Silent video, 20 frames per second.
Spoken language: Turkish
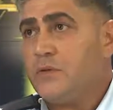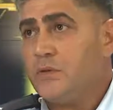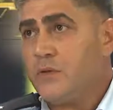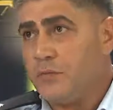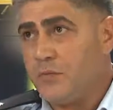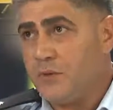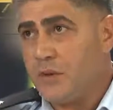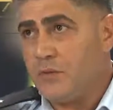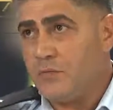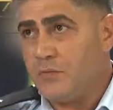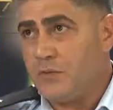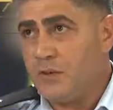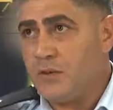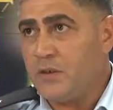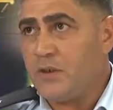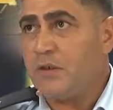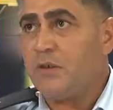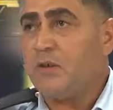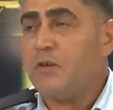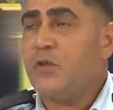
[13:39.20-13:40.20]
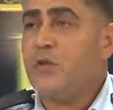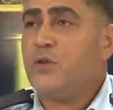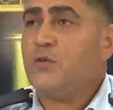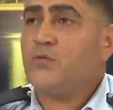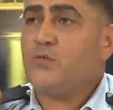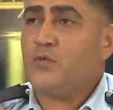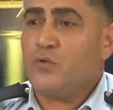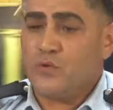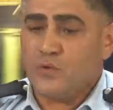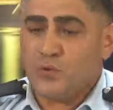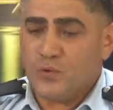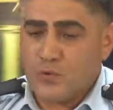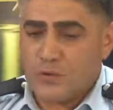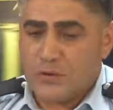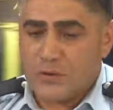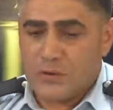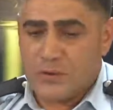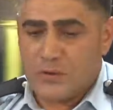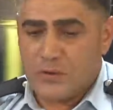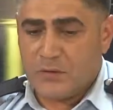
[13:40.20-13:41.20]
e, İbrahimli dönüşü
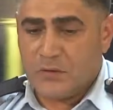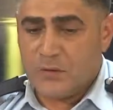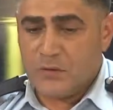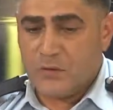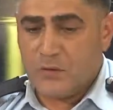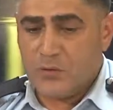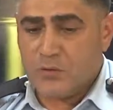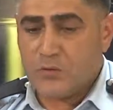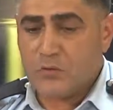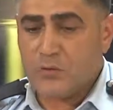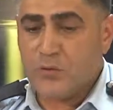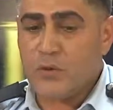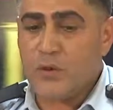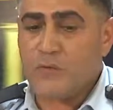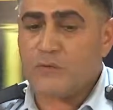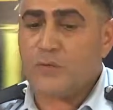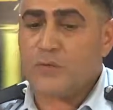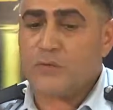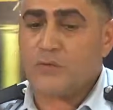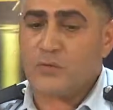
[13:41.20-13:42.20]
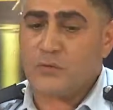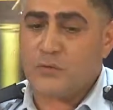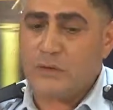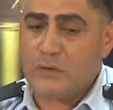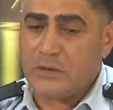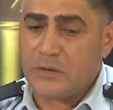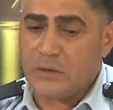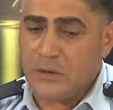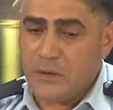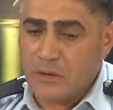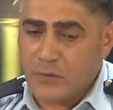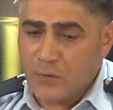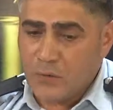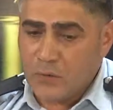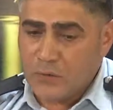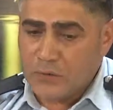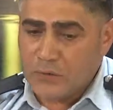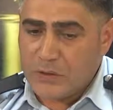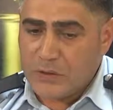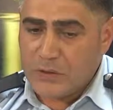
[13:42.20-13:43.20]
sıkıntı gözüküyor. Hafta sonları
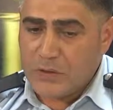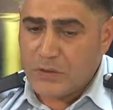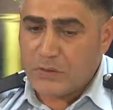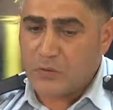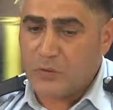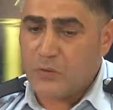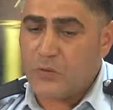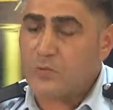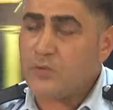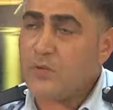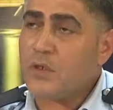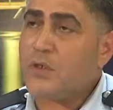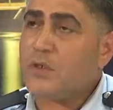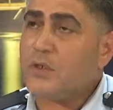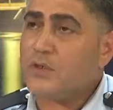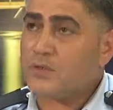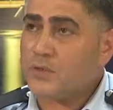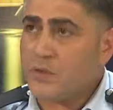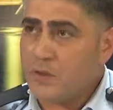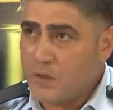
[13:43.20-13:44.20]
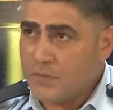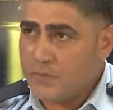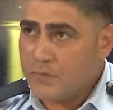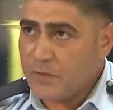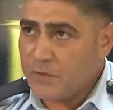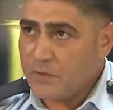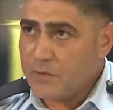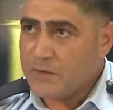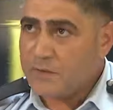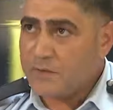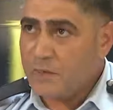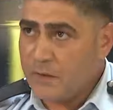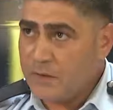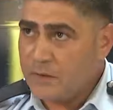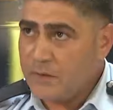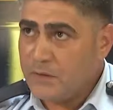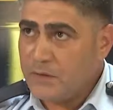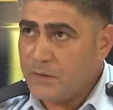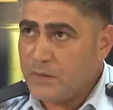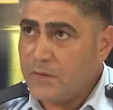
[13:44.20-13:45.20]
Karagöz'de yoğun bir araç trafiğimiz var.
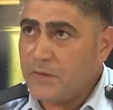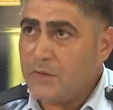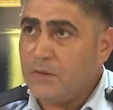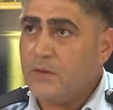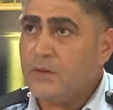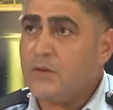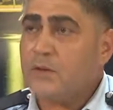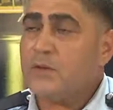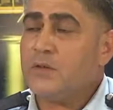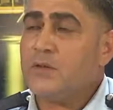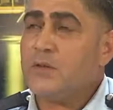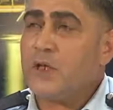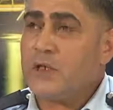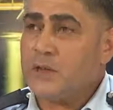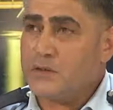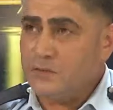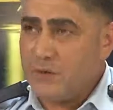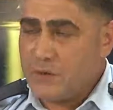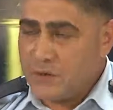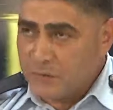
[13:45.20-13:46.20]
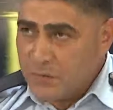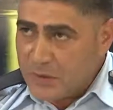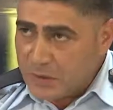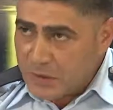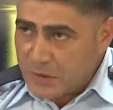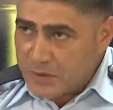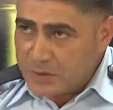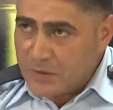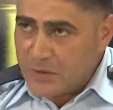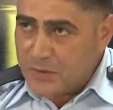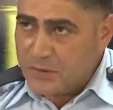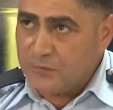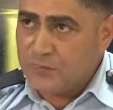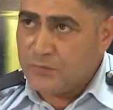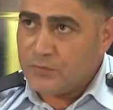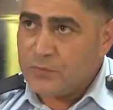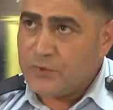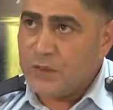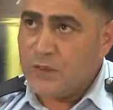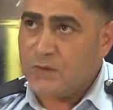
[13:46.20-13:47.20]
Alışveriş merkezlerinin
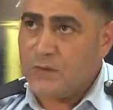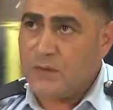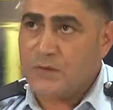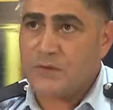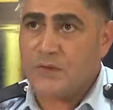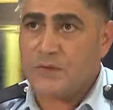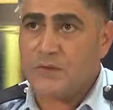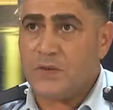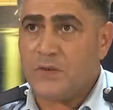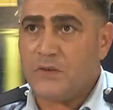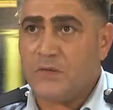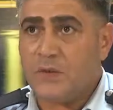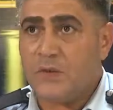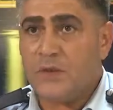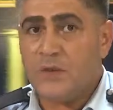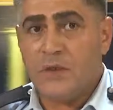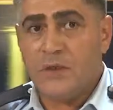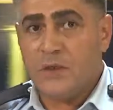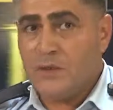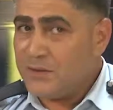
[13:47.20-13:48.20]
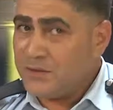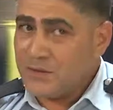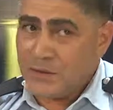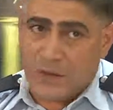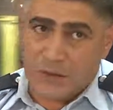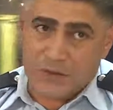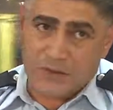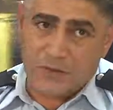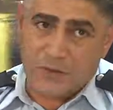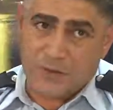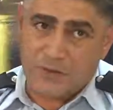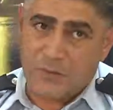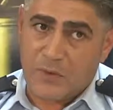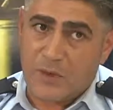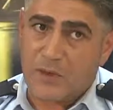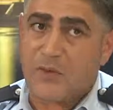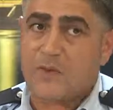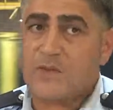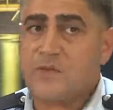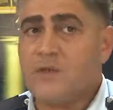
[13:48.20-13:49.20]
çevresinde var. Ancak alışveriş
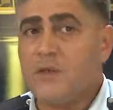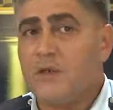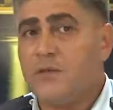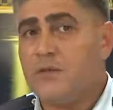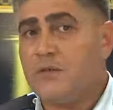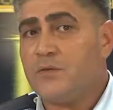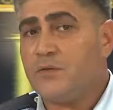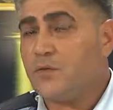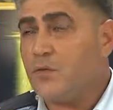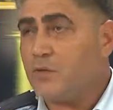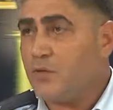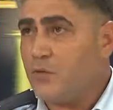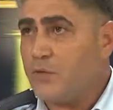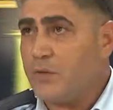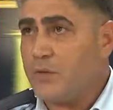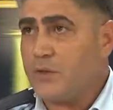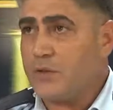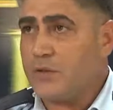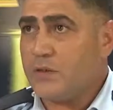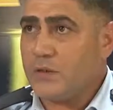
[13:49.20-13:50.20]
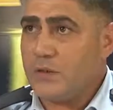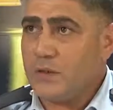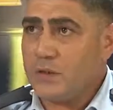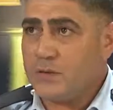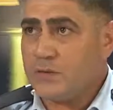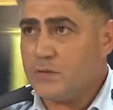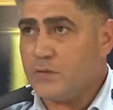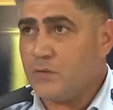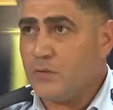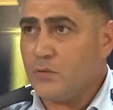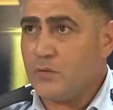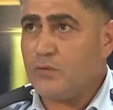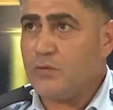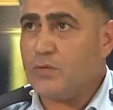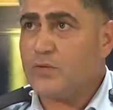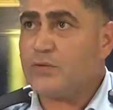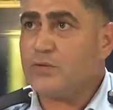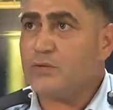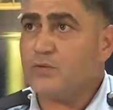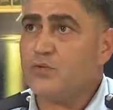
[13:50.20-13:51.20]
merkezlerinin otoparkları olduğu
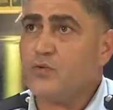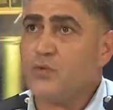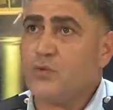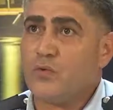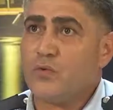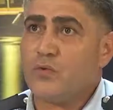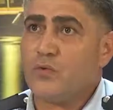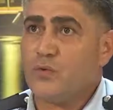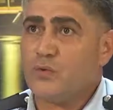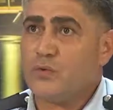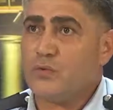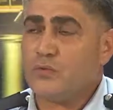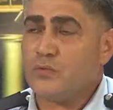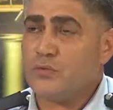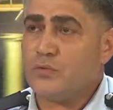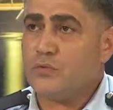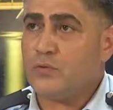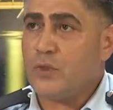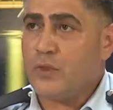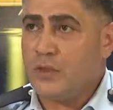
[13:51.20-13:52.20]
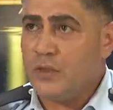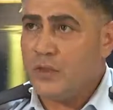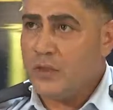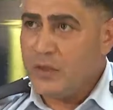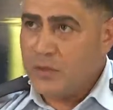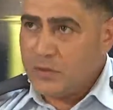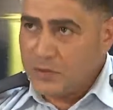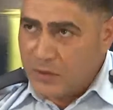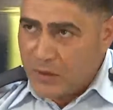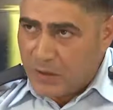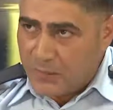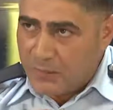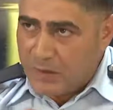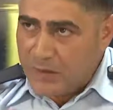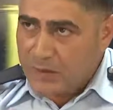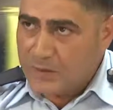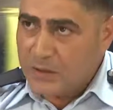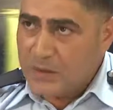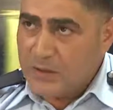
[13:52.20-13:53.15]
için çok e, hani trafik